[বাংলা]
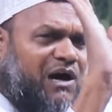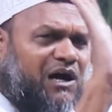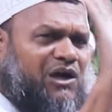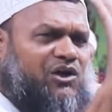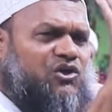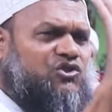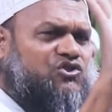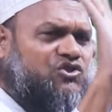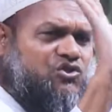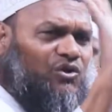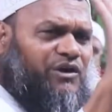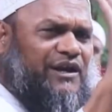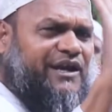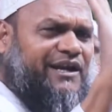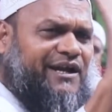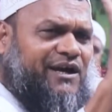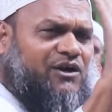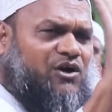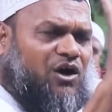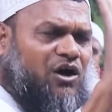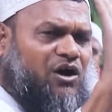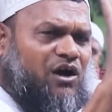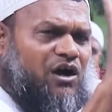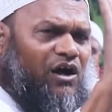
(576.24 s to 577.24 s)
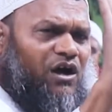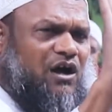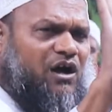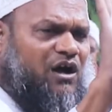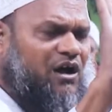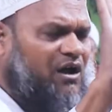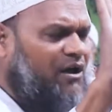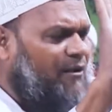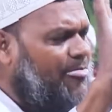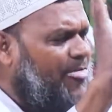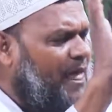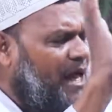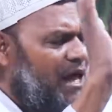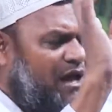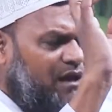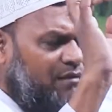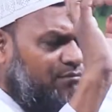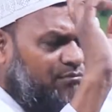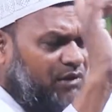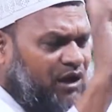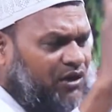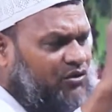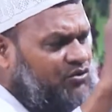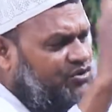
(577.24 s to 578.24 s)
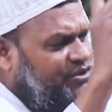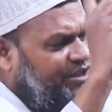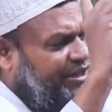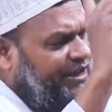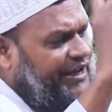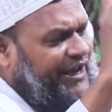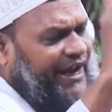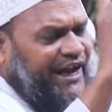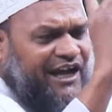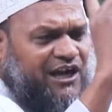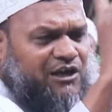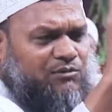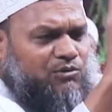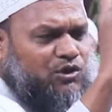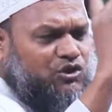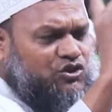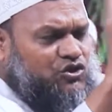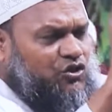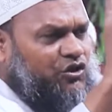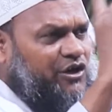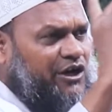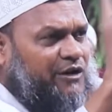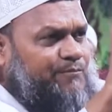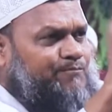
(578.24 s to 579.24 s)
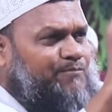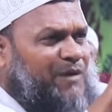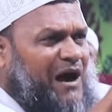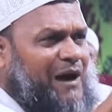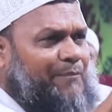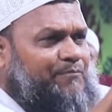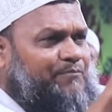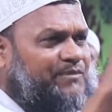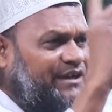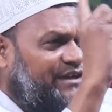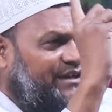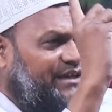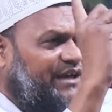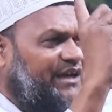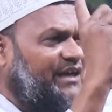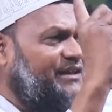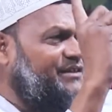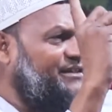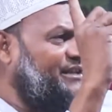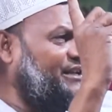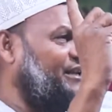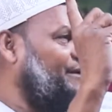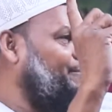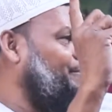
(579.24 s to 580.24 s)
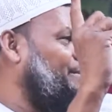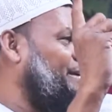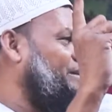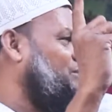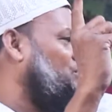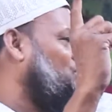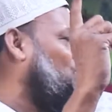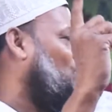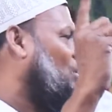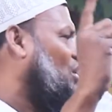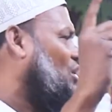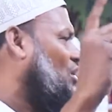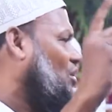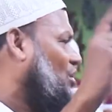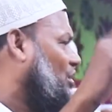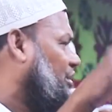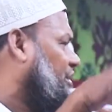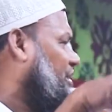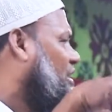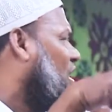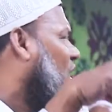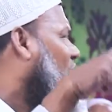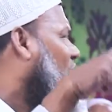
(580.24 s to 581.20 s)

মানুষ শোনে রেখ মানুষের এক বছরের পাপ নাকি এই দিনে পেশ করা হয়